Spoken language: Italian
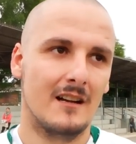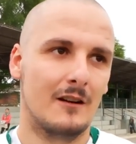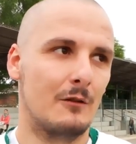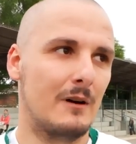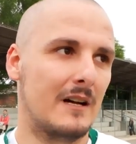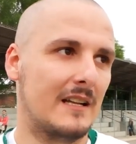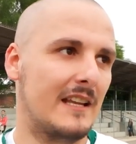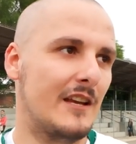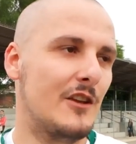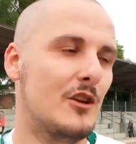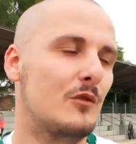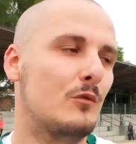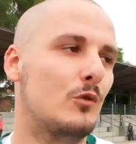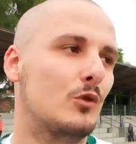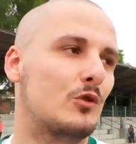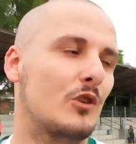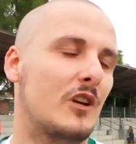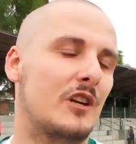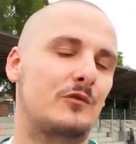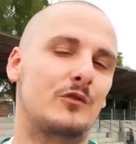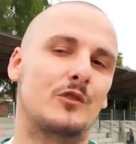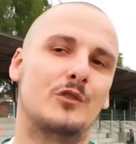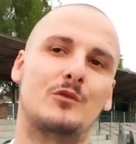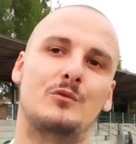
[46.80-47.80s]
Guarda, io ho
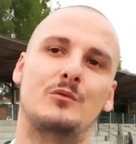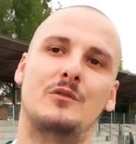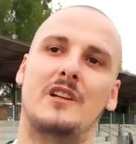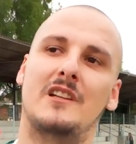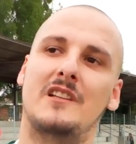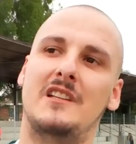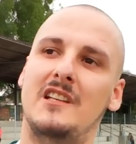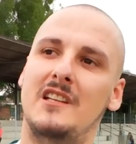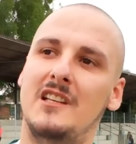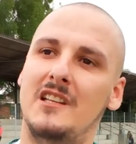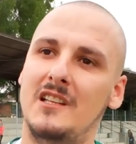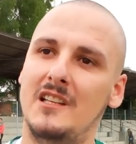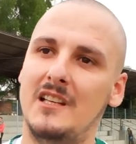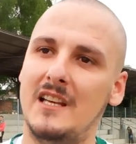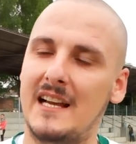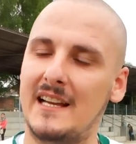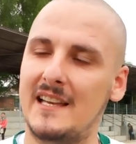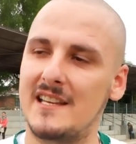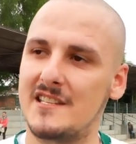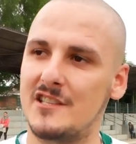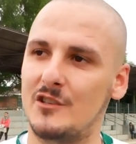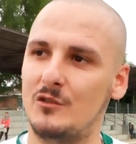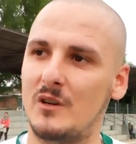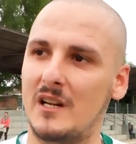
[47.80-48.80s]
avuto la fortuna di,
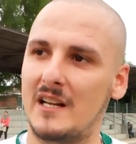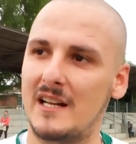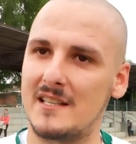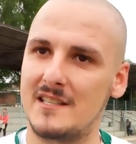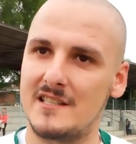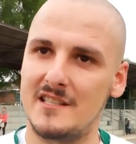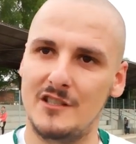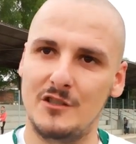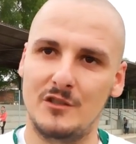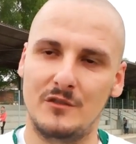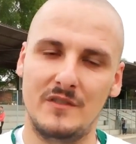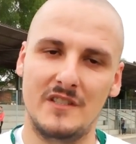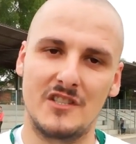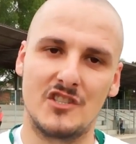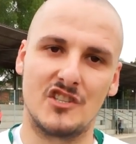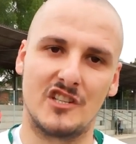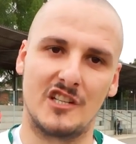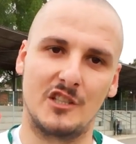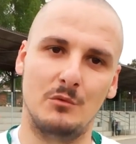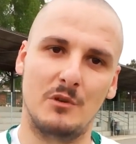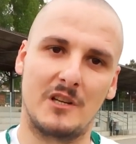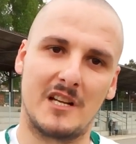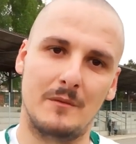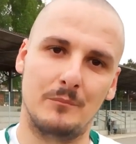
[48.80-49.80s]
anche essere un ragazzino,
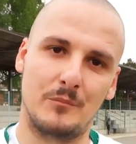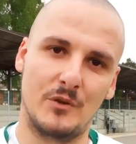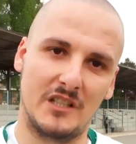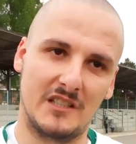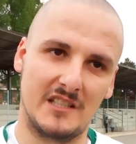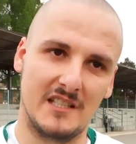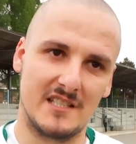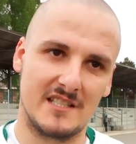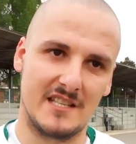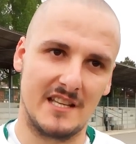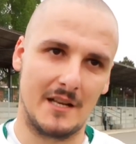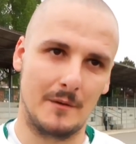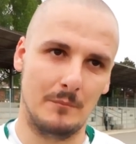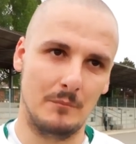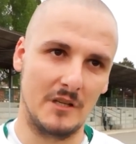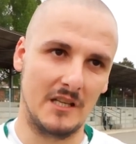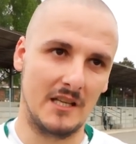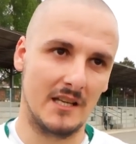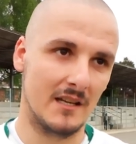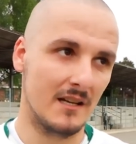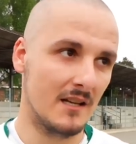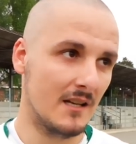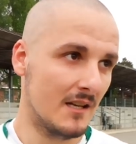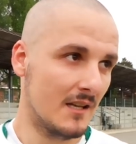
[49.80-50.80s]
vincere due campionati di Serie B
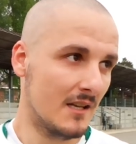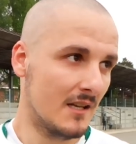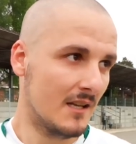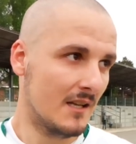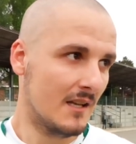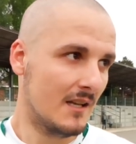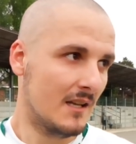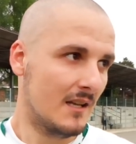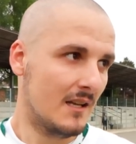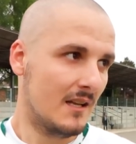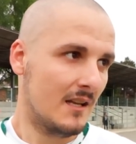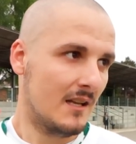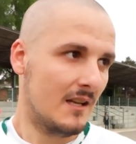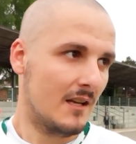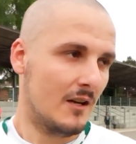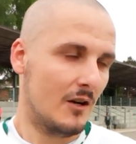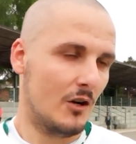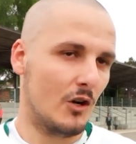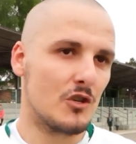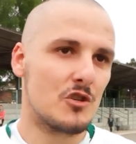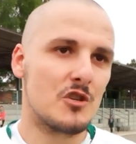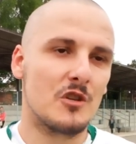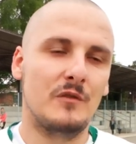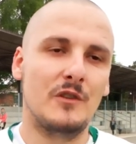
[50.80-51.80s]

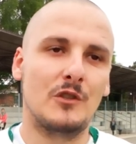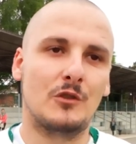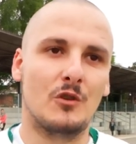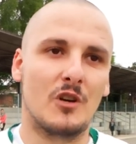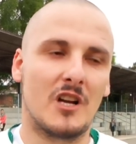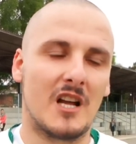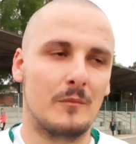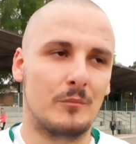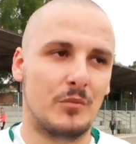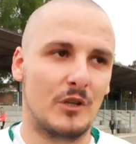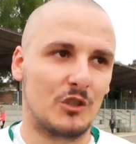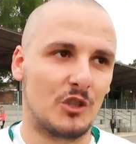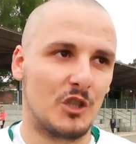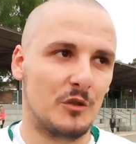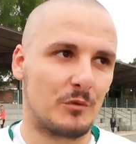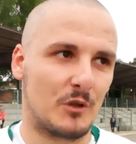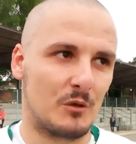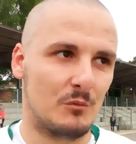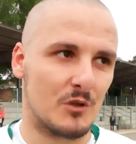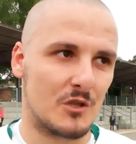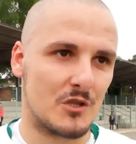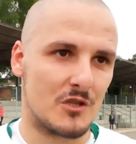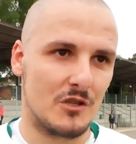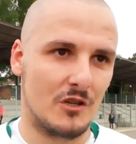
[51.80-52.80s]
Oggi ho vinto un campionato di
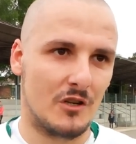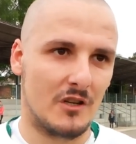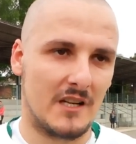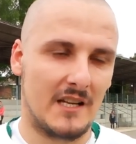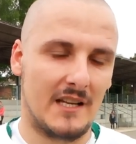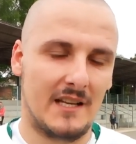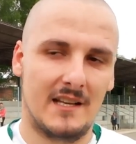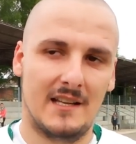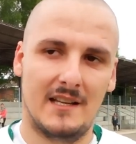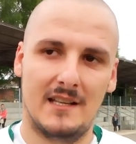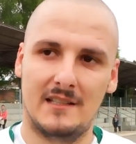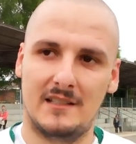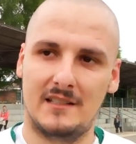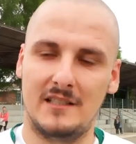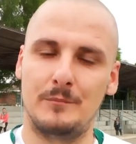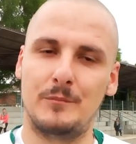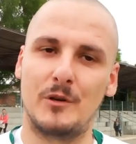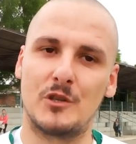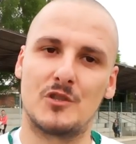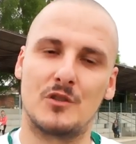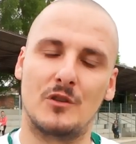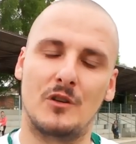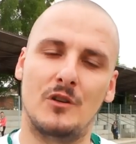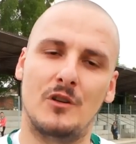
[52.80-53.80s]
promozione, ti
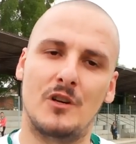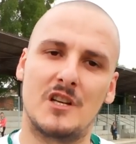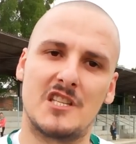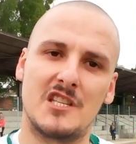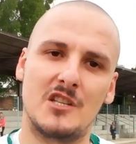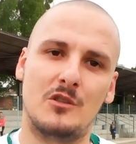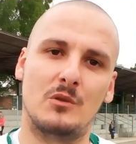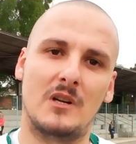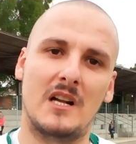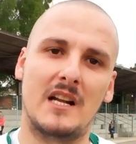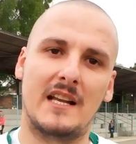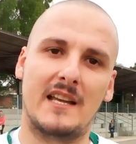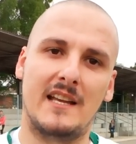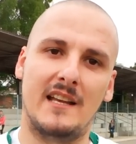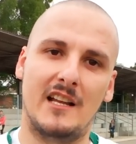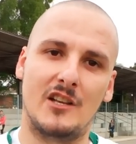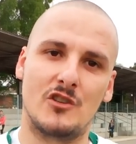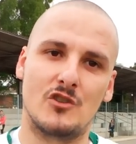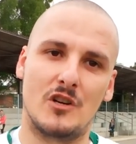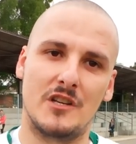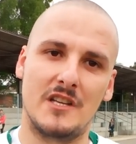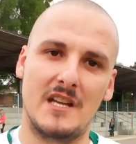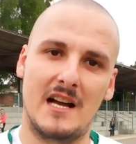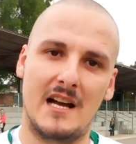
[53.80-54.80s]
posso assicurare che
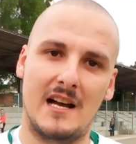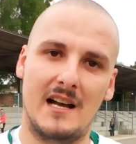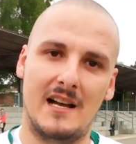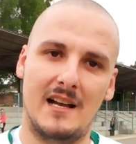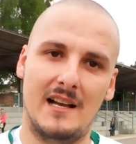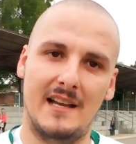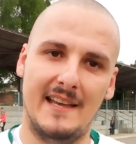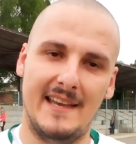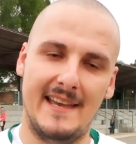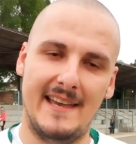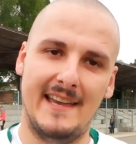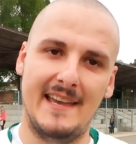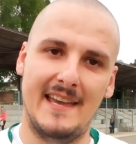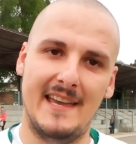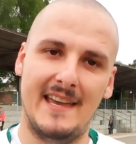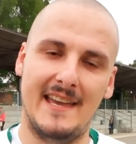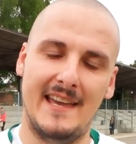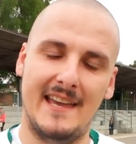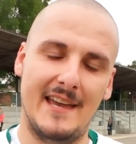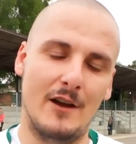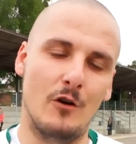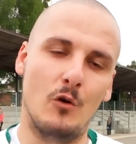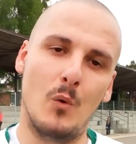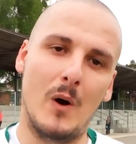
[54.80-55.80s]
la gioia
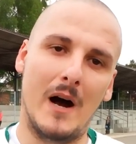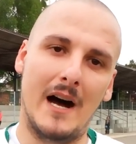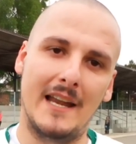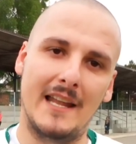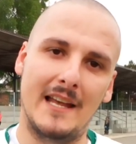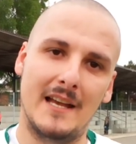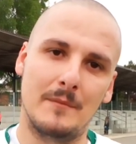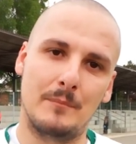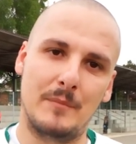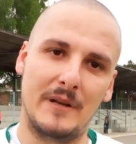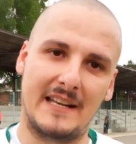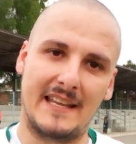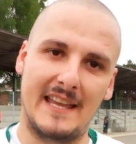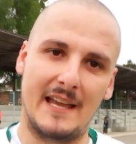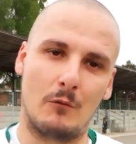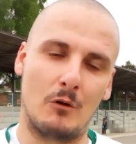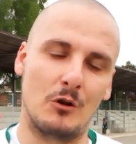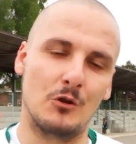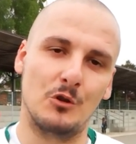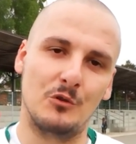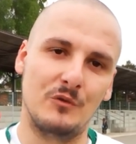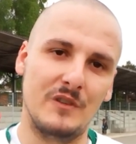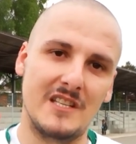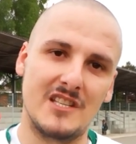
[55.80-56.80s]
è, è uguale, perché
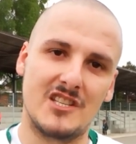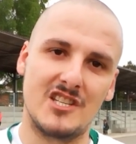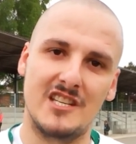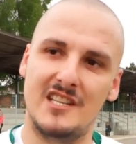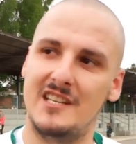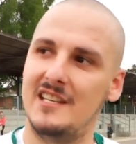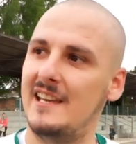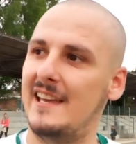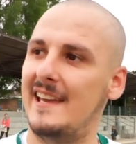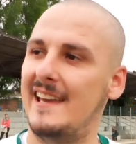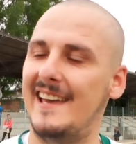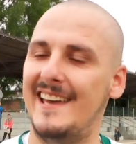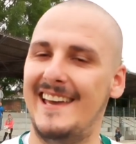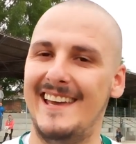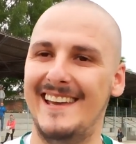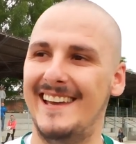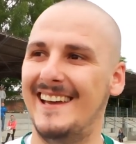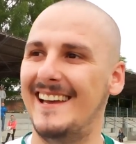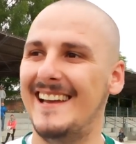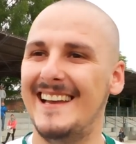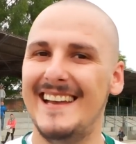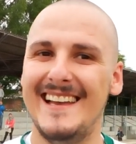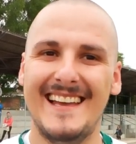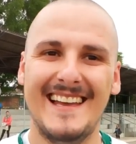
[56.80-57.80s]
quando vinci è,
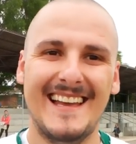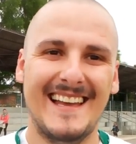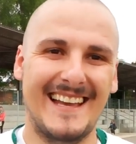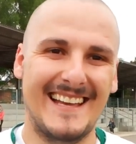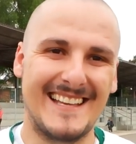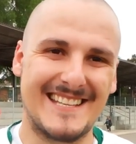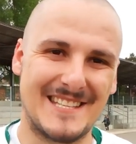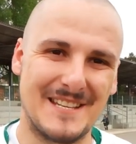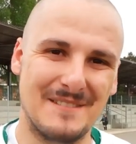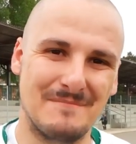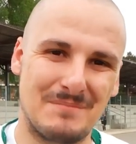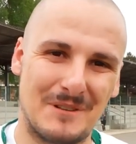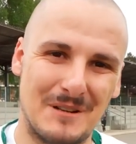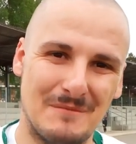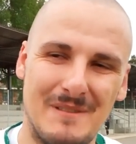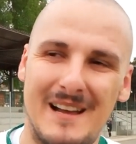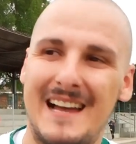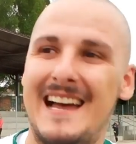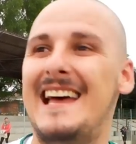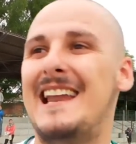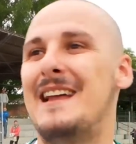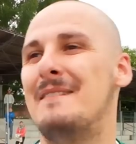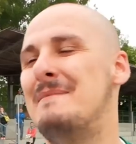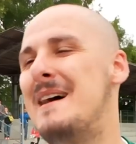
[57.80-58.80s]
è sempre
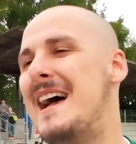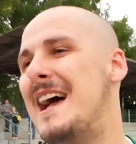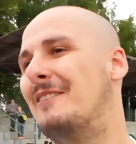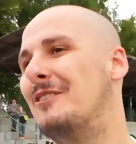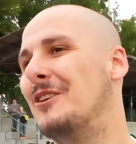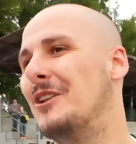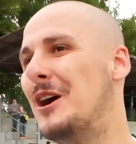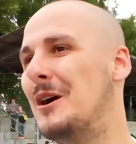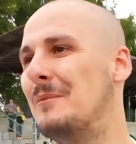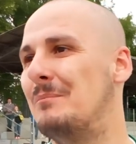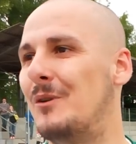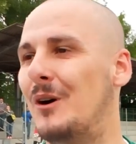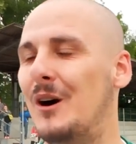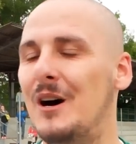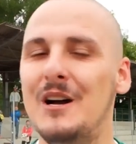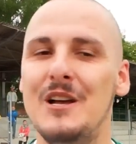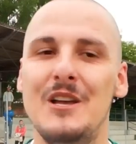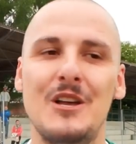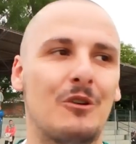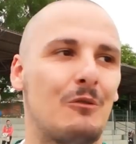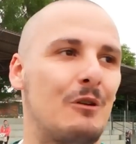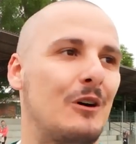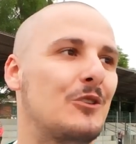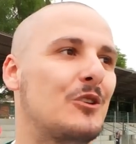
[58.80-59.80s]
bello, eh, la bevo dopo,
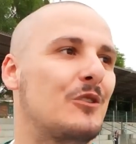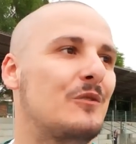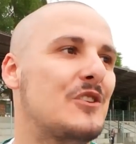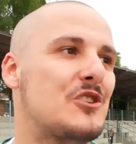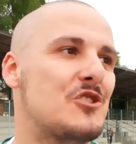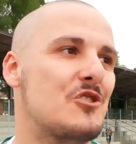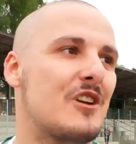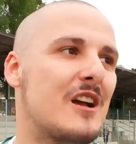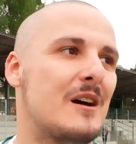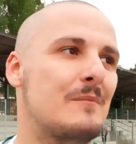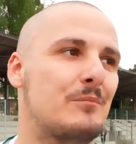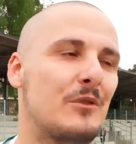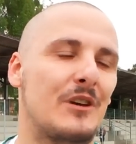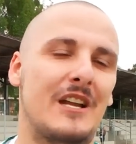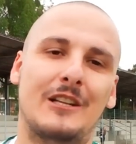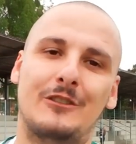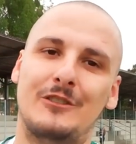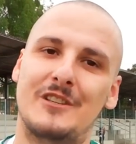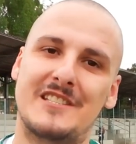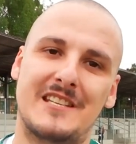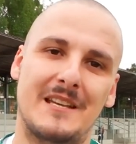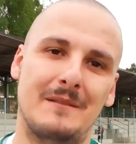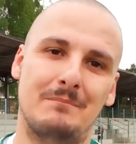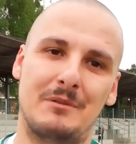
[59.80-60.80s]
quando vinci un
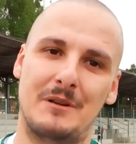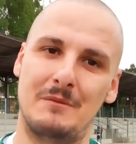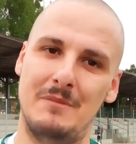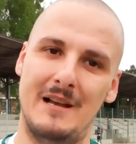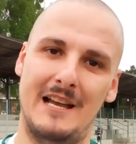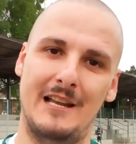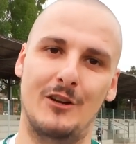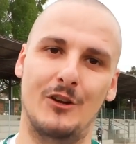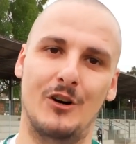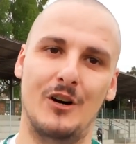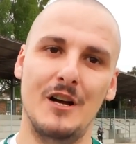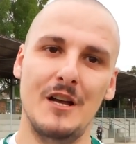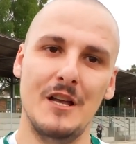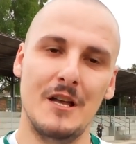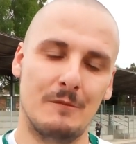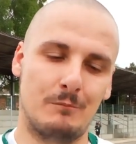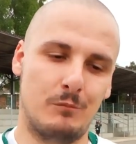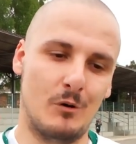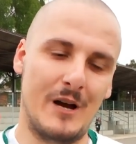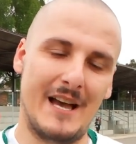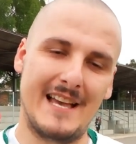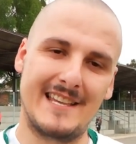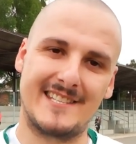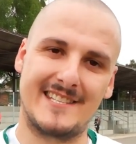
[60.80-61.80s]
campionato è sempre bello,
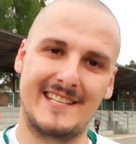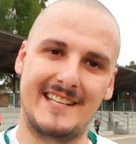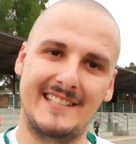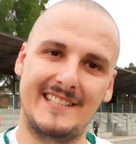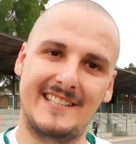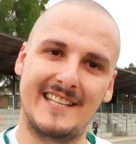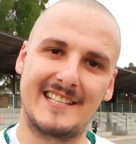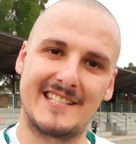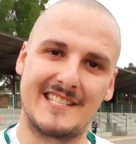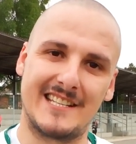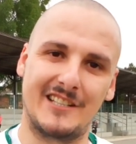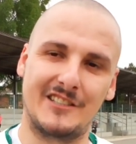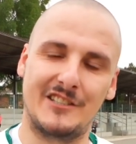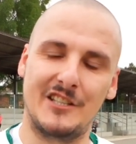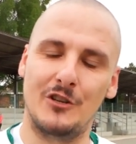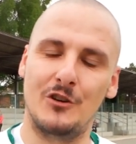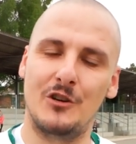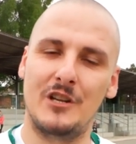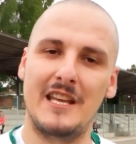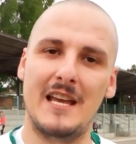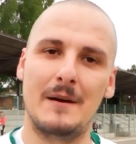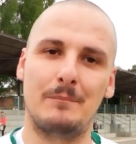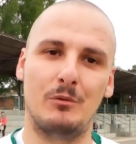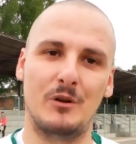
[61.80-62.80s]
può essere di terza
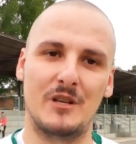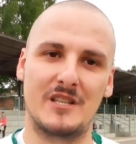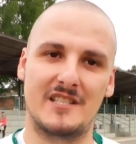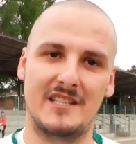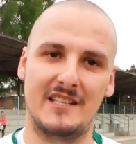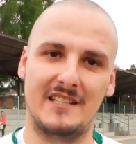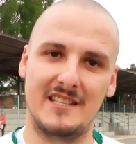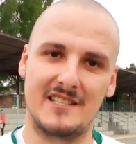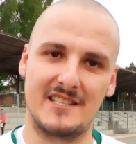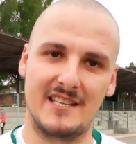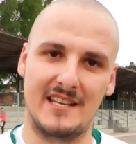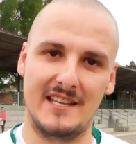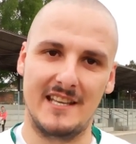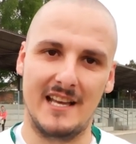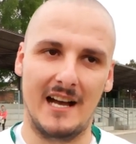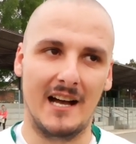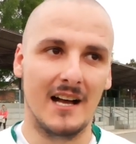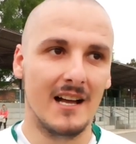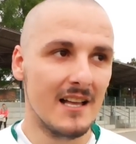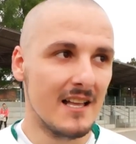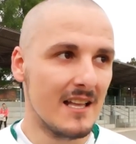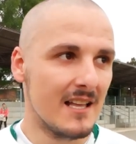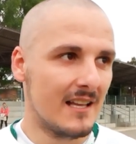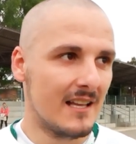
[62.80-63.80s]
categoria, può essere di Serie A,